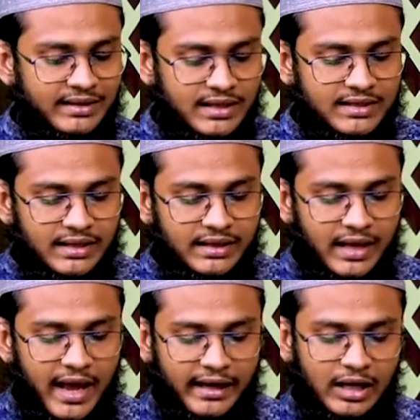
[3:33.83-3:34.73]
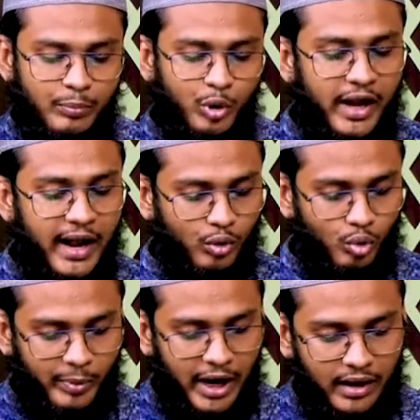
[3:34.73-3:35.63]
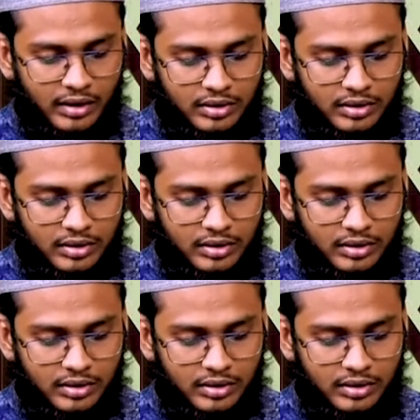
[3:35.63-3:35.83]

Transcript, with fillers: দিয়েছেন একের পর এক উপায়